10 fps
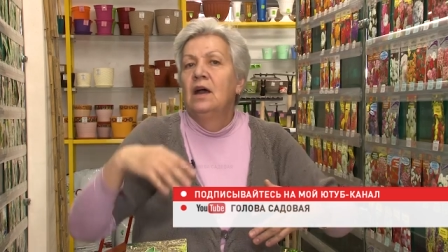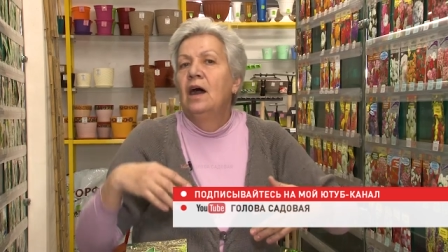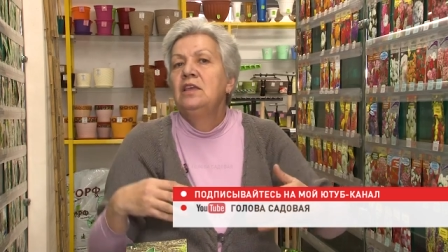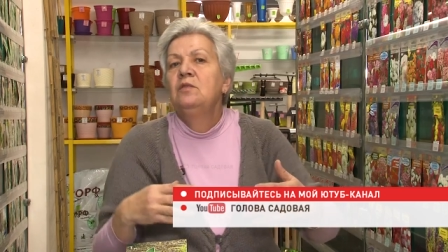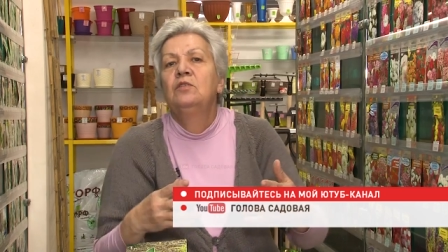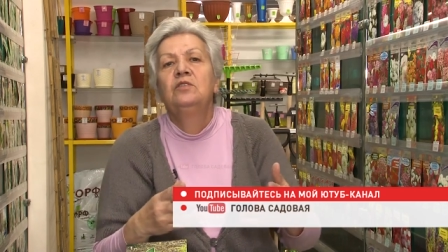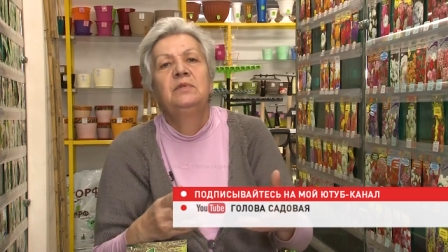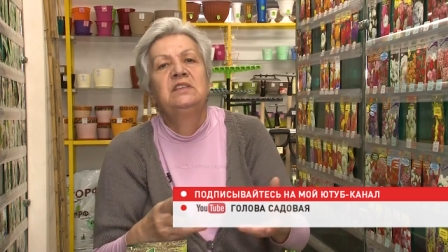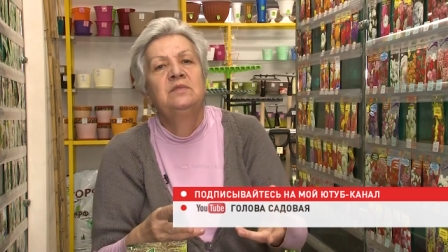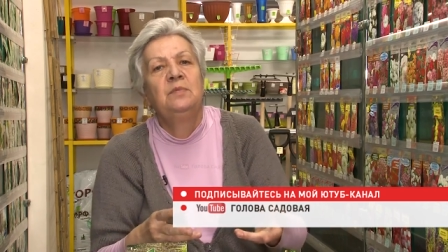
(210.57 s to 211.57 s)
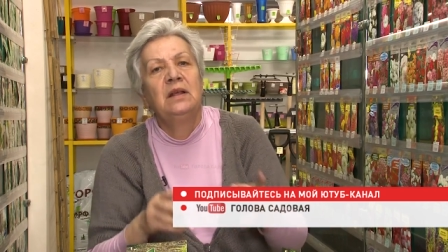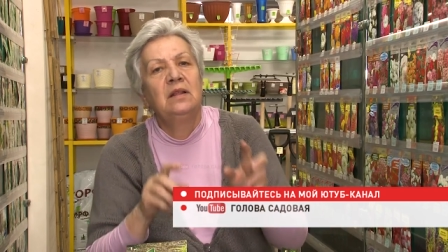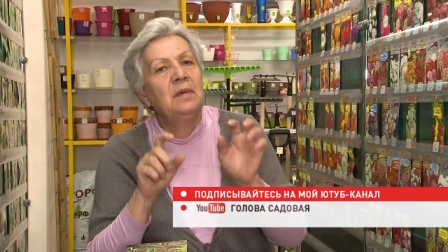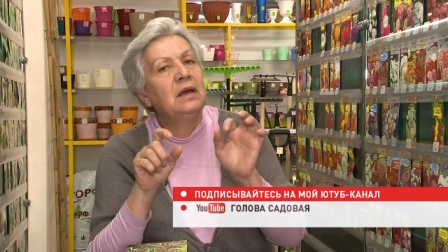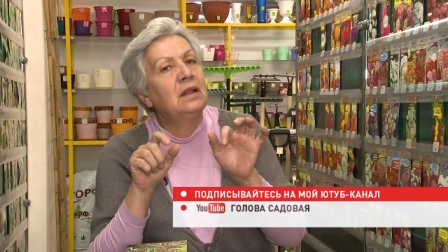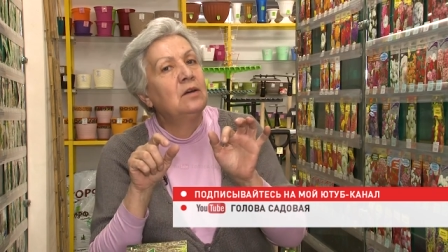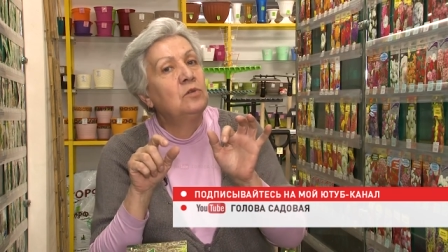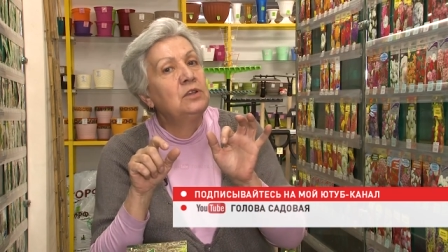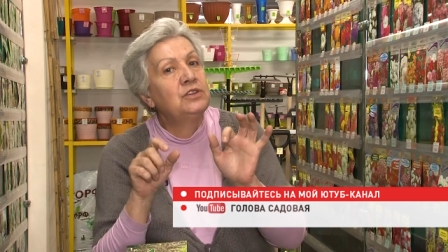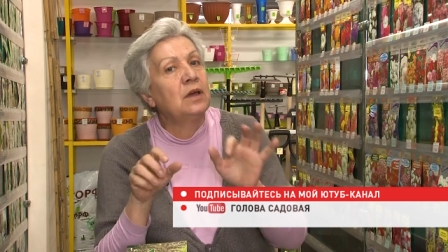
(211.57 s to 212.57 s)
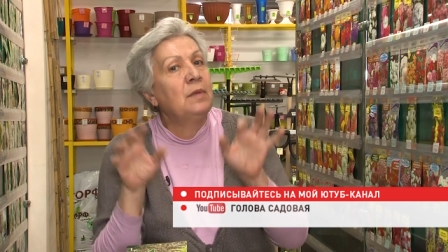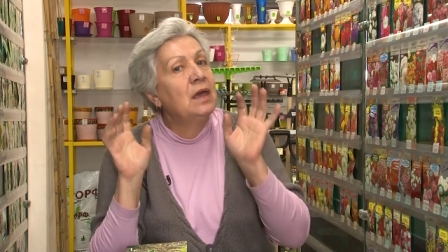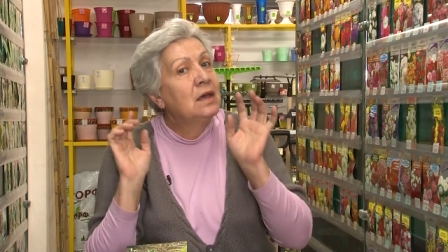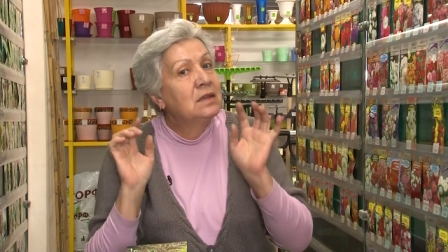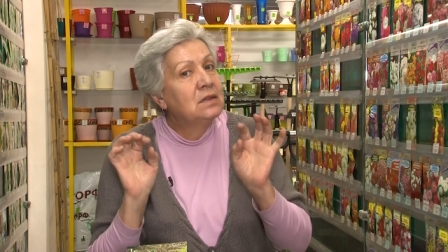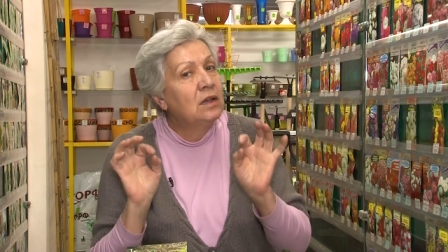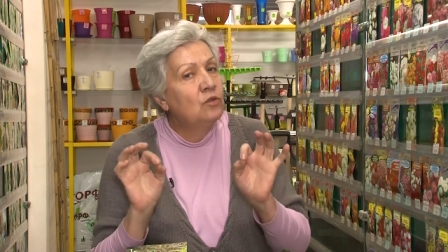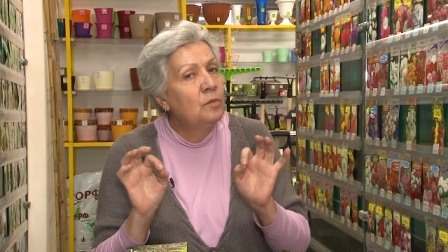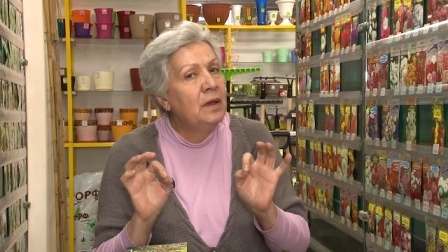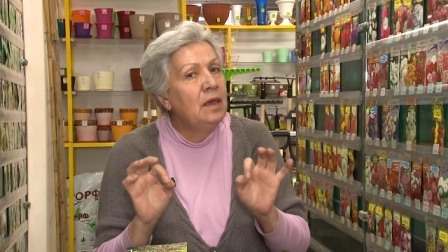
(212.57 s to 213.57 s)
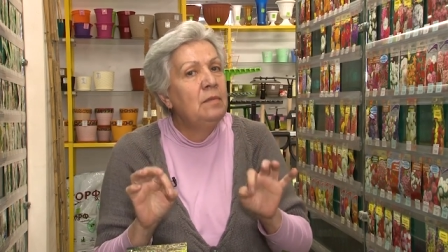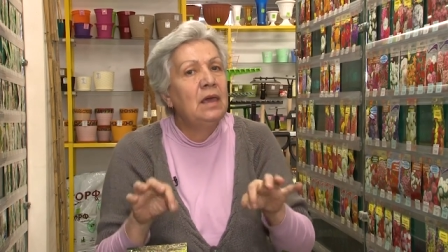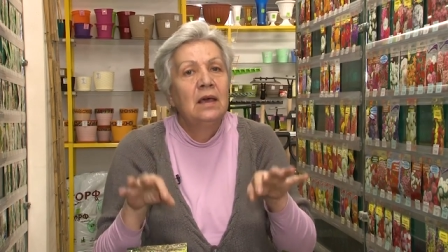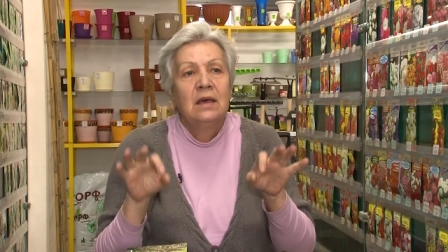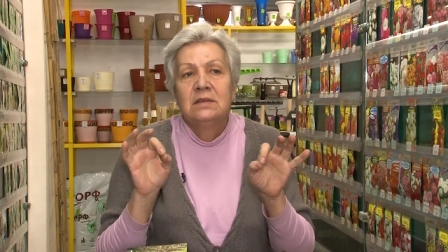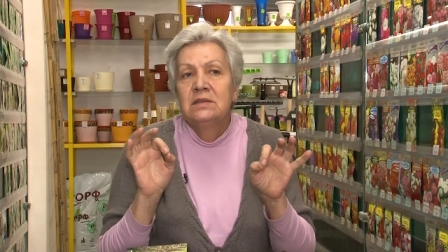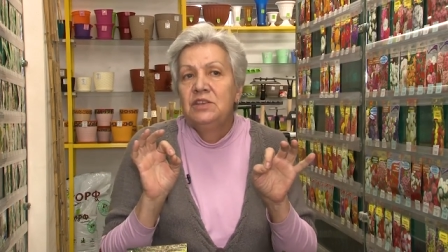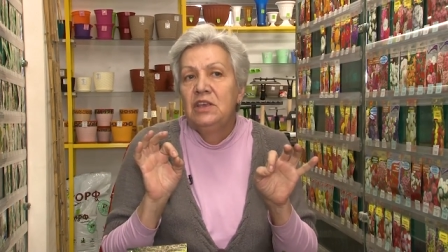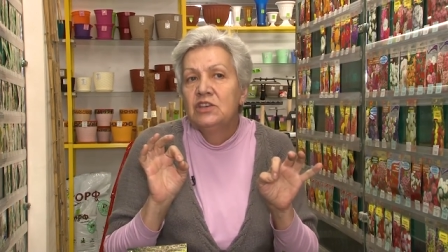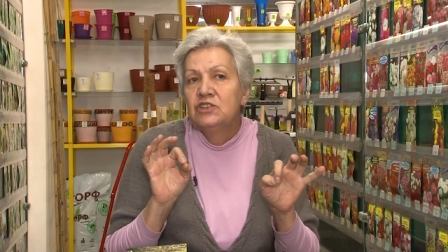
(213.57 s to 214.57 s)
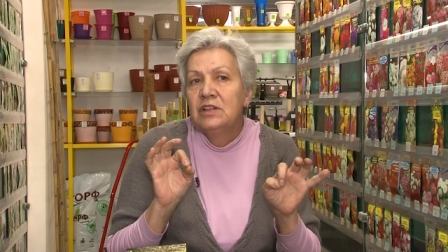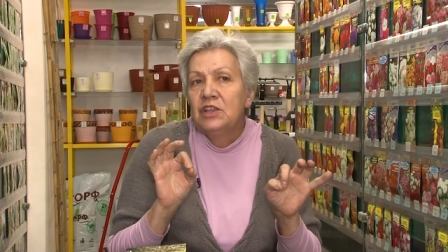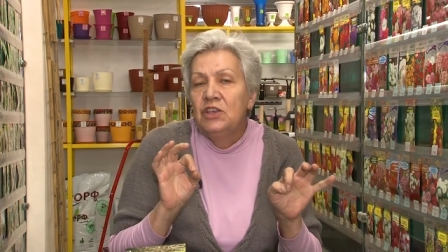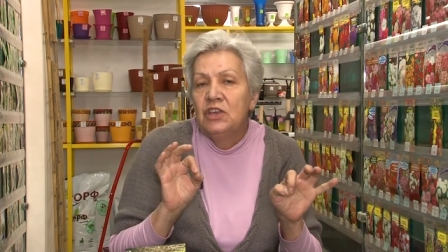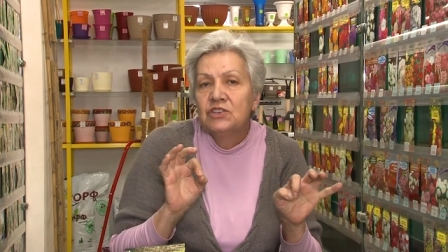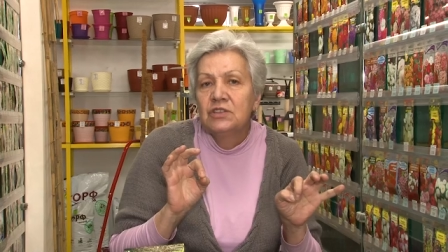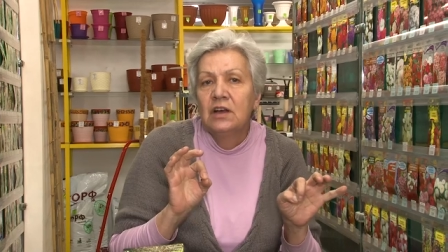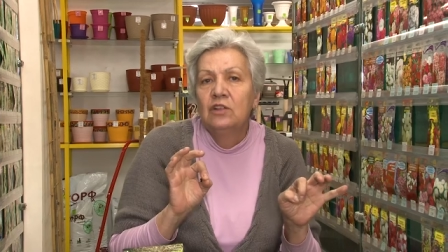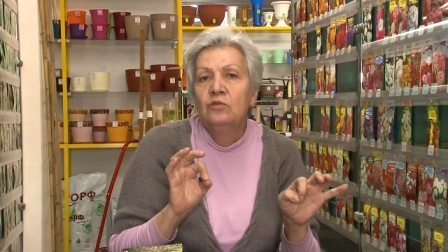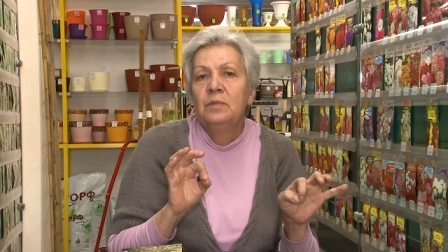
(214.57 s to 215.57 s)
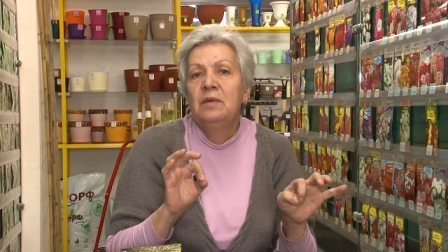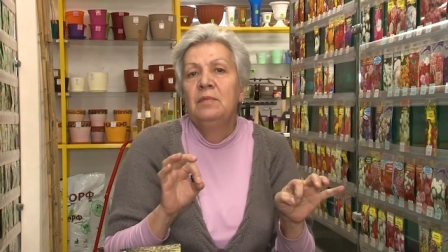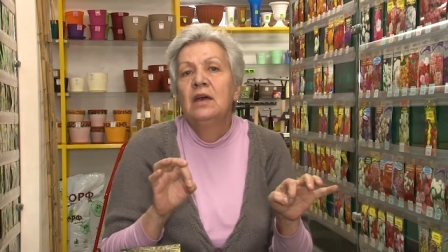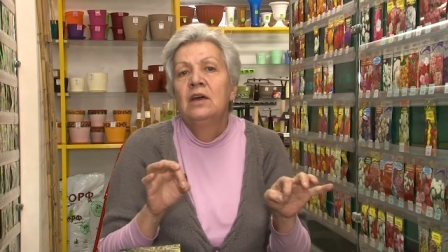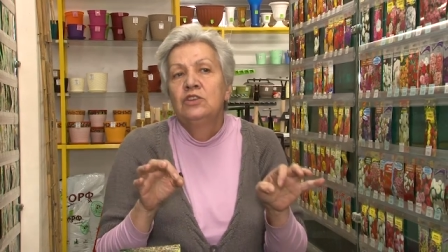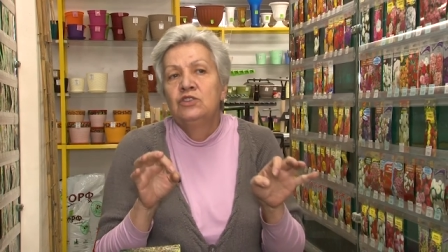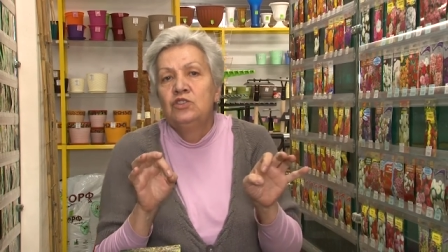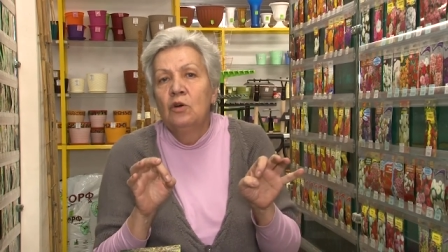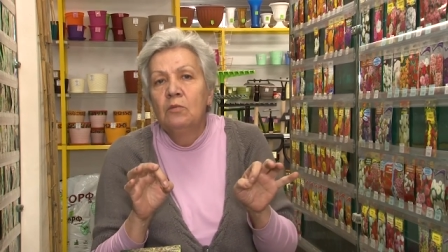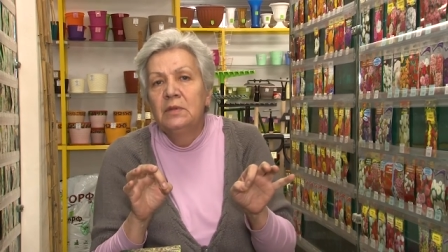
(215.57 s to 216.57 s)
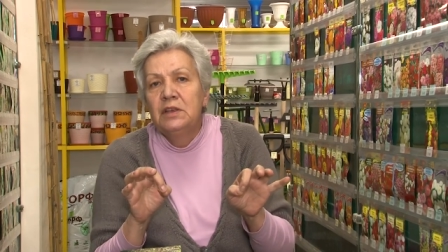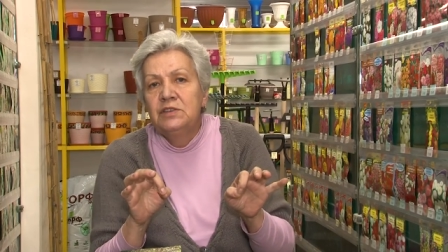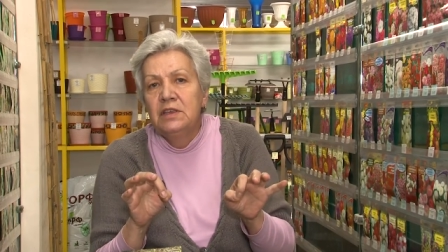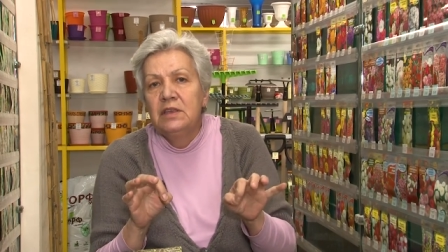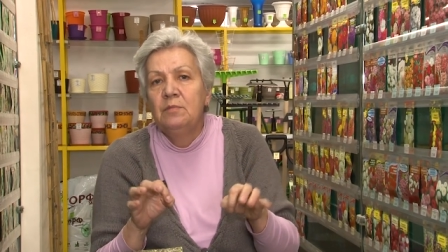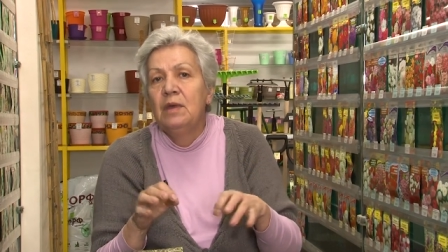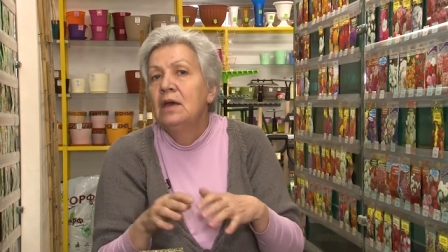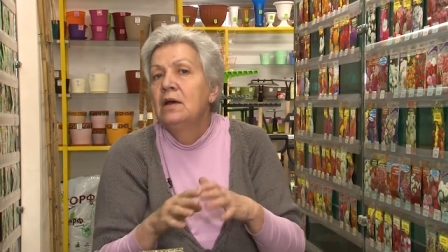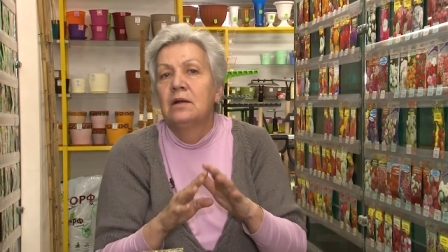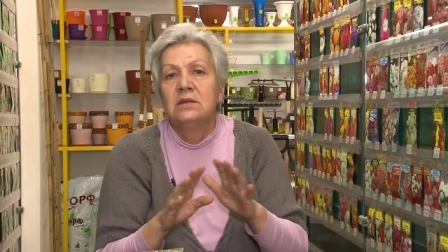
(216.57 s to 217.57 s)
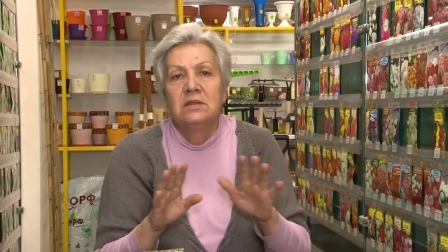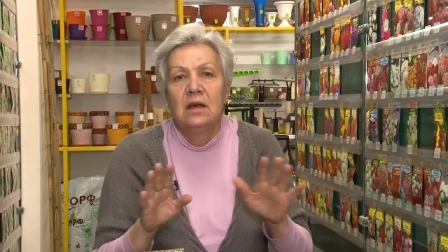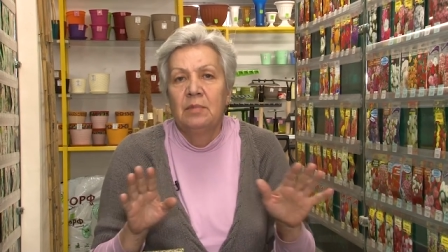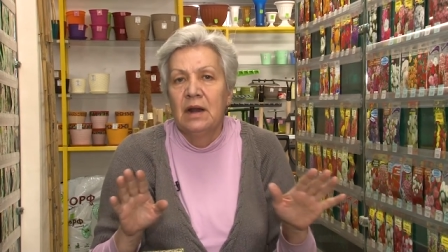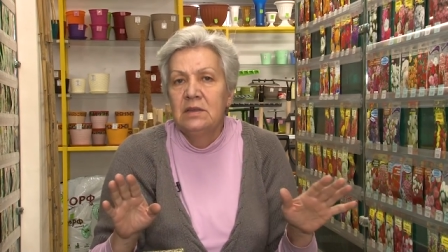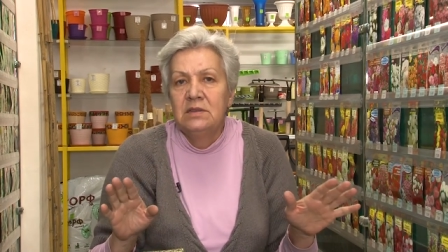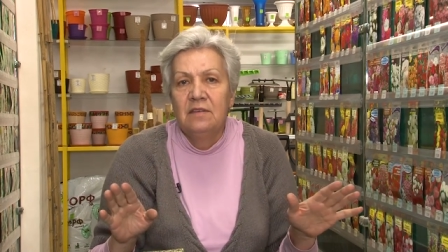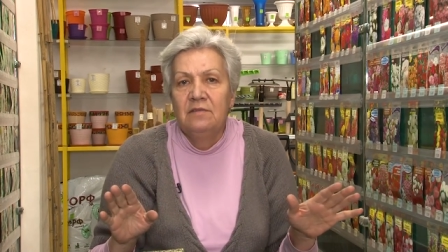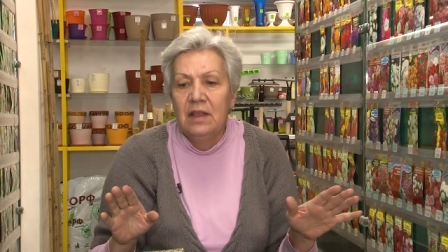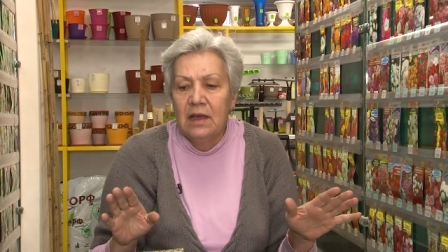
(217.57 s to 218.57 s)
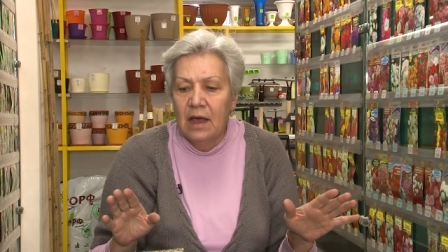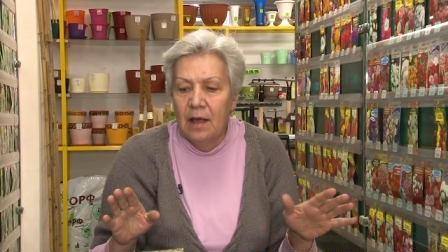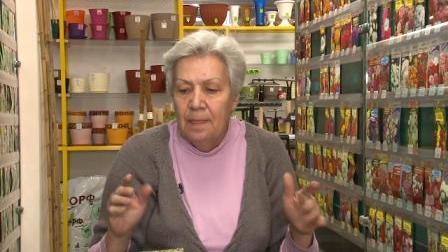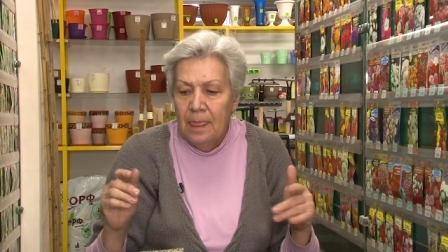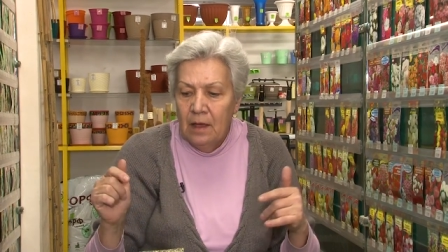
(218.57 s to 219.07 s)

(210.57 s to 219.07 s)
Они могут быть с белыми колокольчиками, с голубыми, с нежно-нежно-голубыми, с темно-синими. Разнообразие великое.